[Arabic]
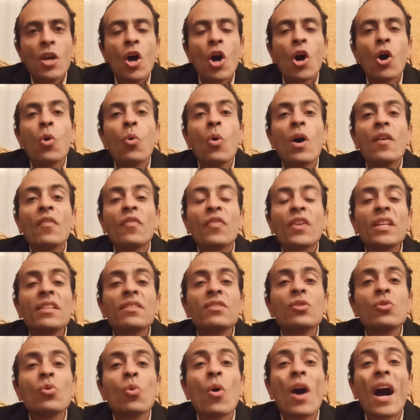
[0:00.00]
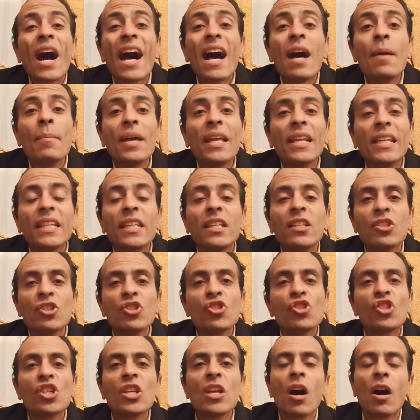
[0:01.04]
هو فيديو عملي
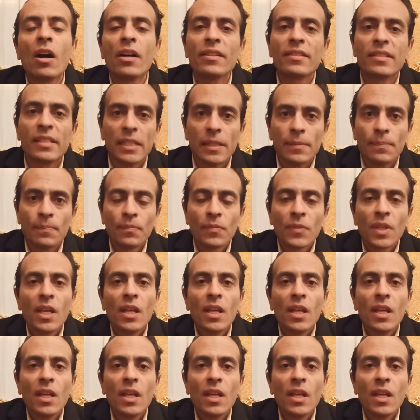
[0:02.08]
جي اي تي